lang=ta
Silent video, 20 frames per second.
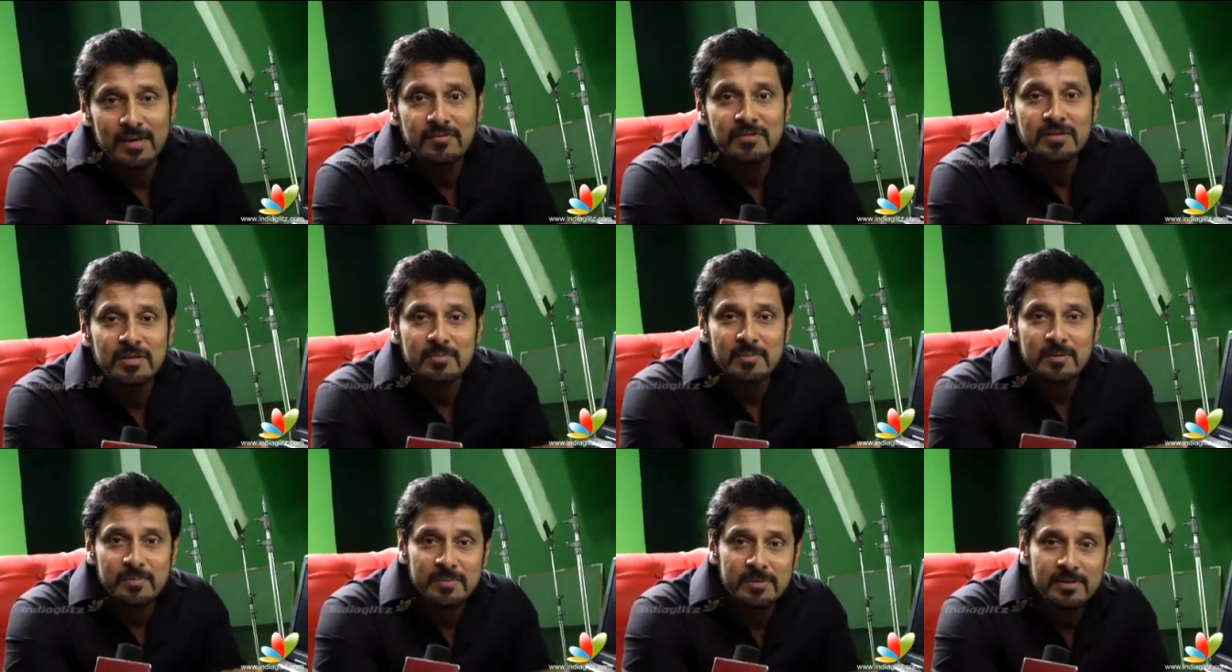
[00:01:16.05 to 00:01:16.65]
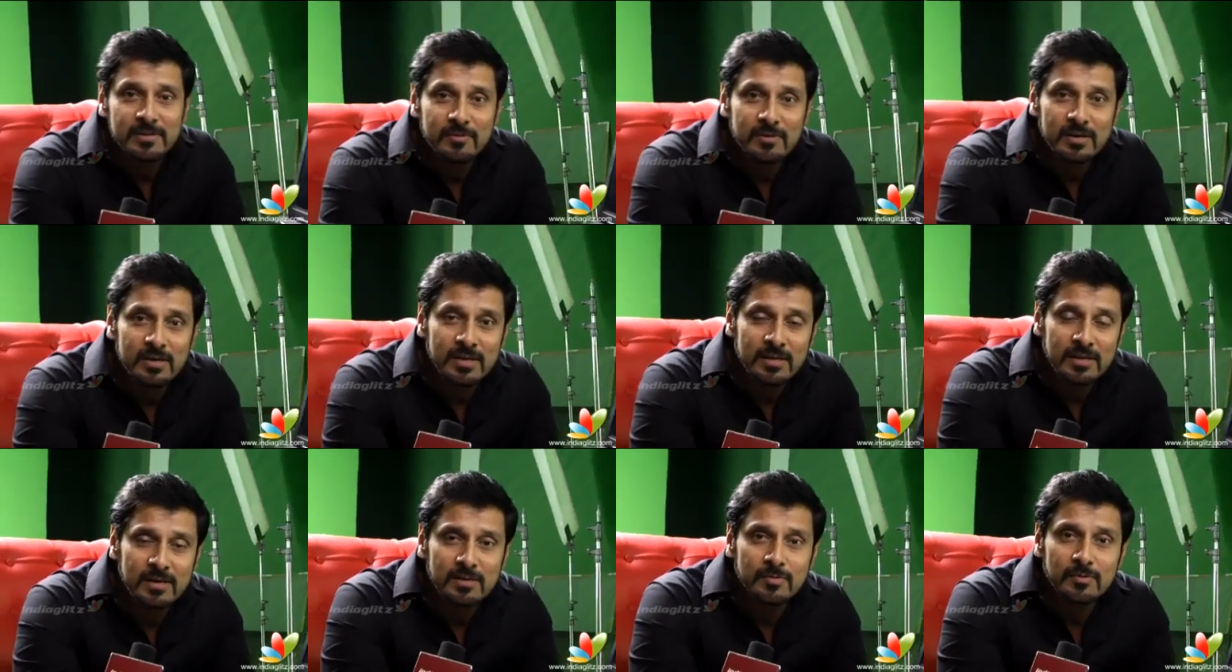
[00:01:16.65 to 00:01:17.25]
தேவத்திருமன் பற்றி
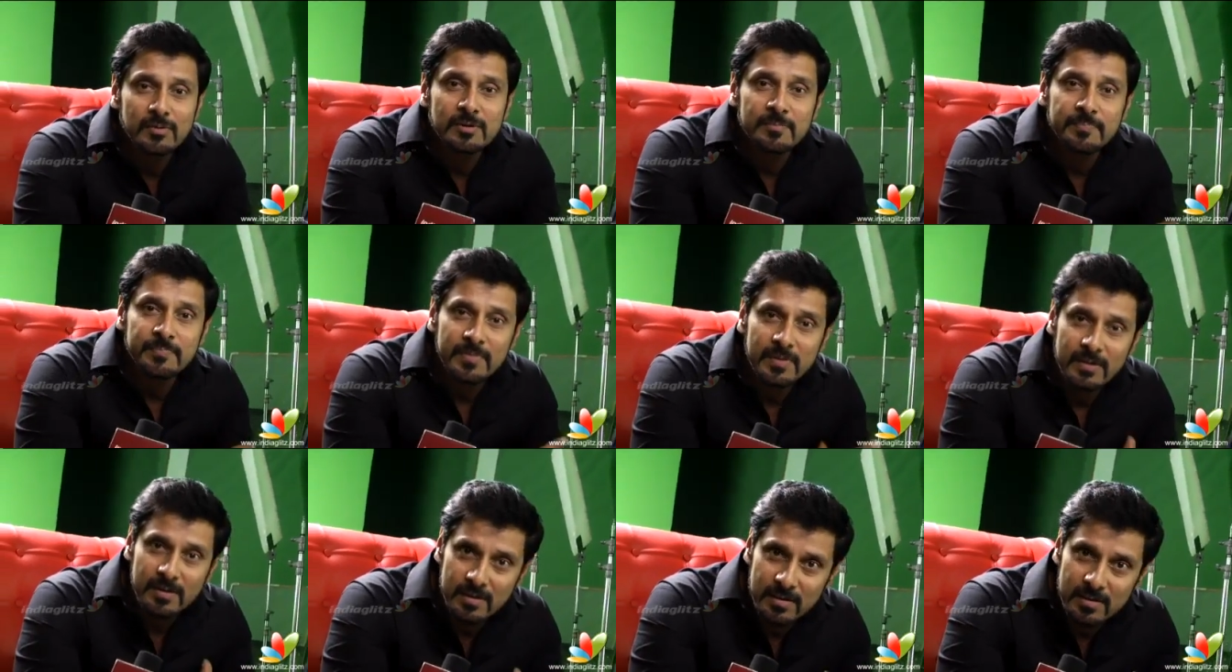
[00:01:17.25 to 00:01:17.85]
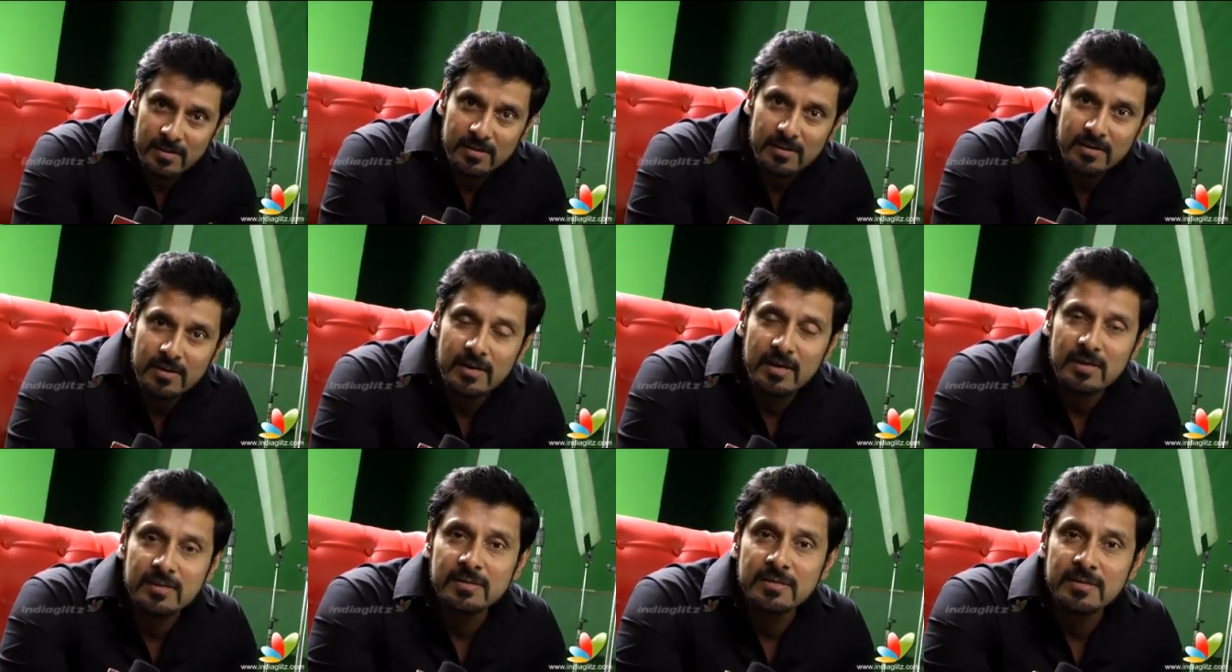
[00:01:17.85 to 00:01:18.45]
உங்களுக்கு ஏதாவது ஒரு
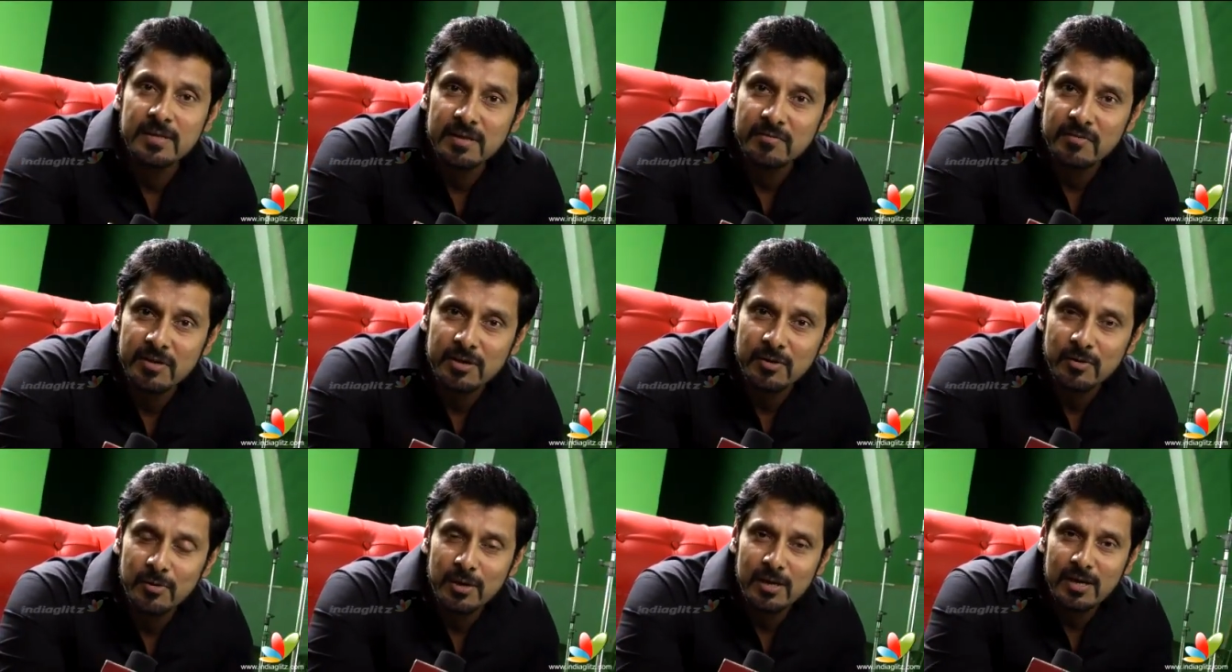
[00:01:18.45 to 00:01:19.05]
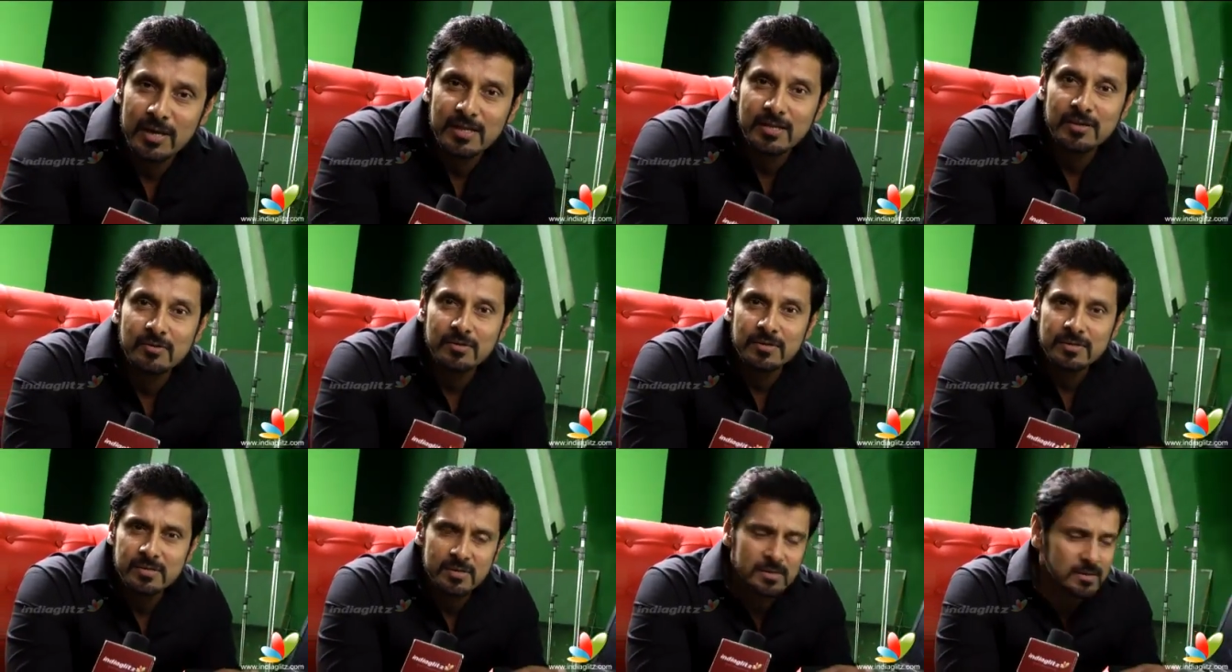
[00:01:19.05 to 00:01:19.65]
கருத்து தெரிவிக்கணும் இல்லை
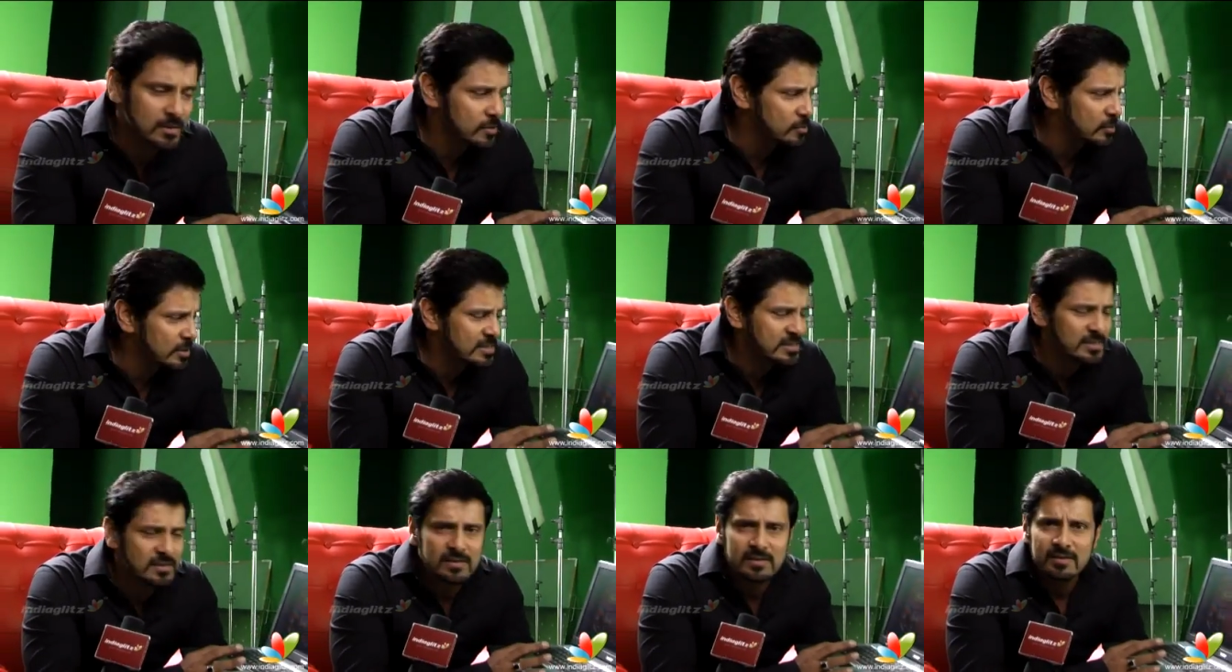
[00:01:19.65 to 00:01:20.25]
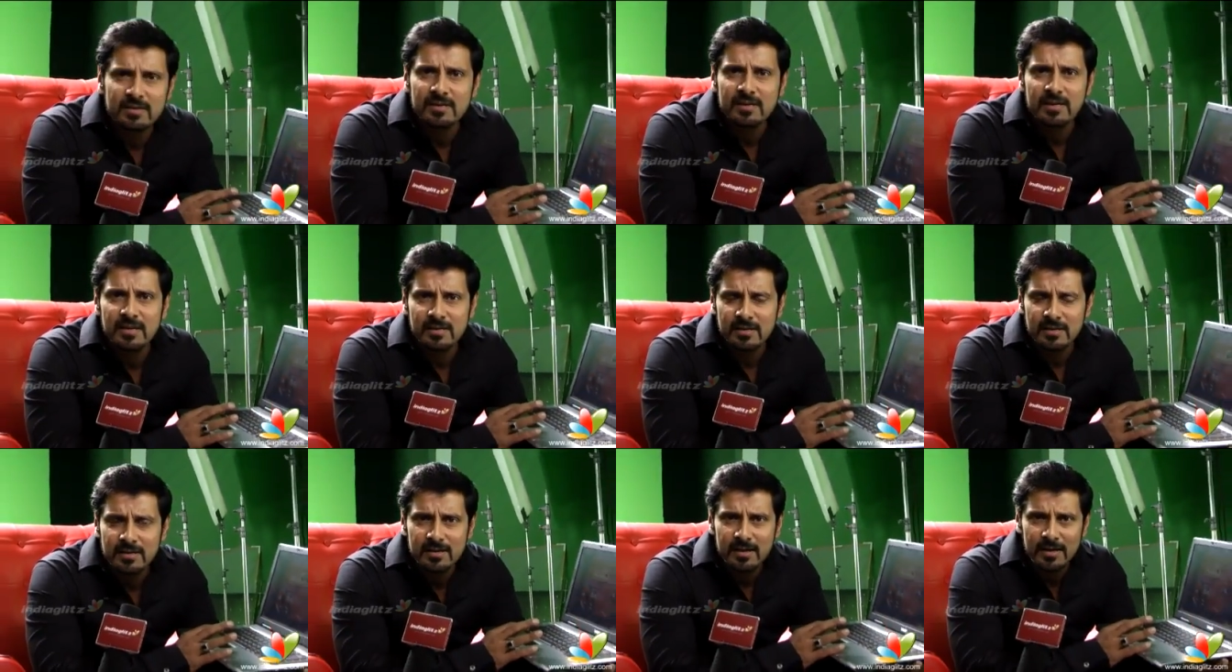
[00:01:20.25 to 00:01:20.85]
ஏதாவது ஒரு கொஸ்டின் இருக்குது
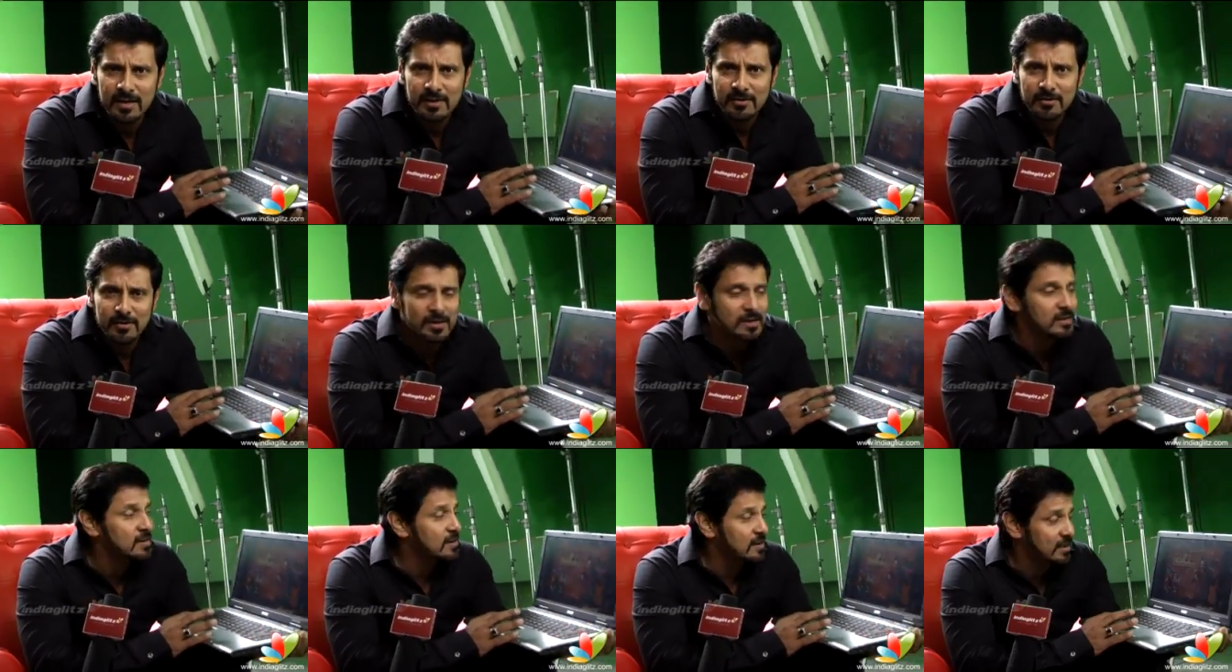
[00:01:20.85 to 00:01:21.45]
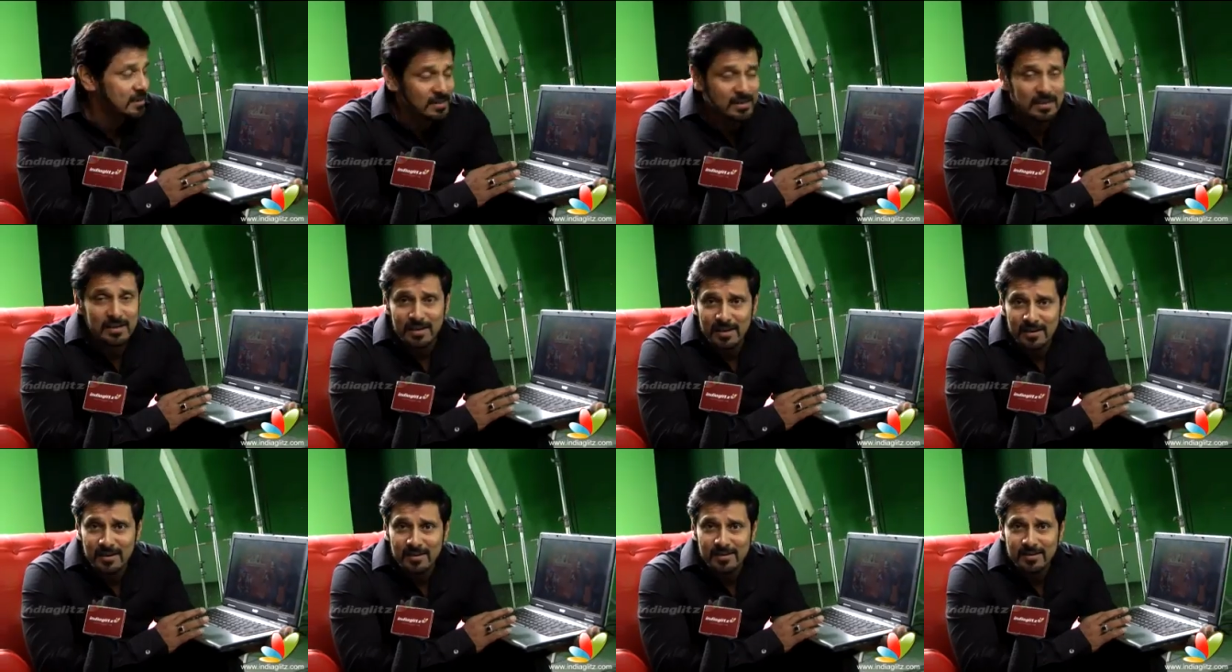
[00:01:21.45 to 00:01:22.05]
நீங்கள் ஏதாவது கேட்கணுன்னா நீங்கள்
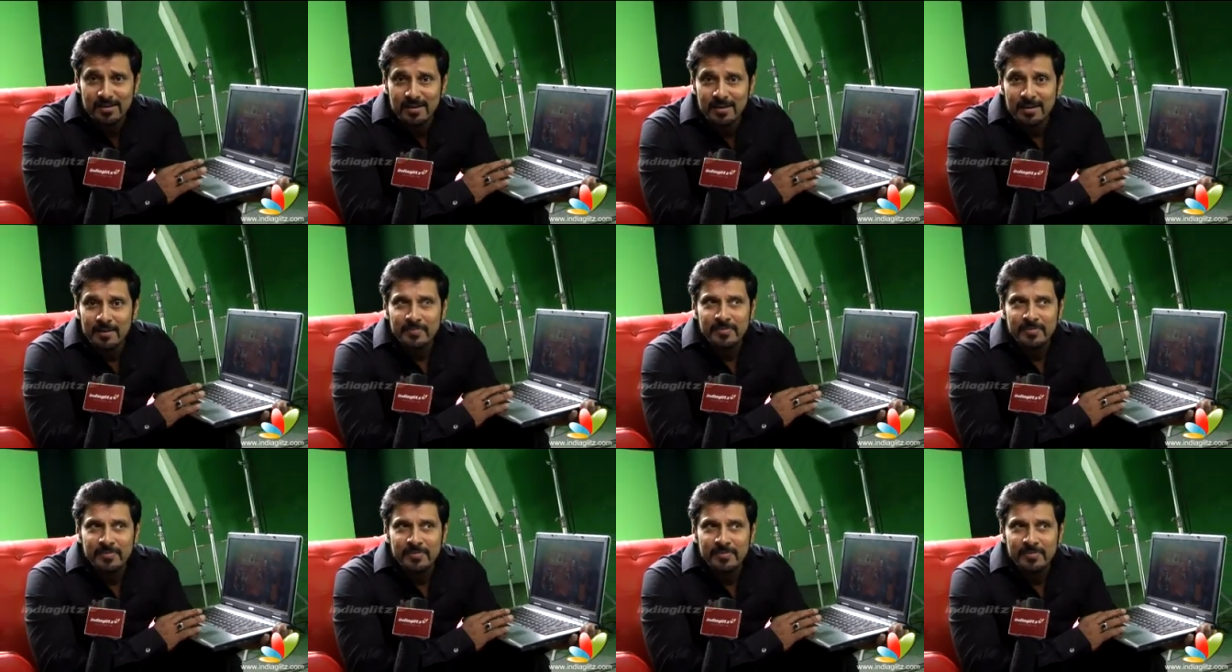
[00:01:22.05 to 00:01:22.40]
அதில் கேளுங்க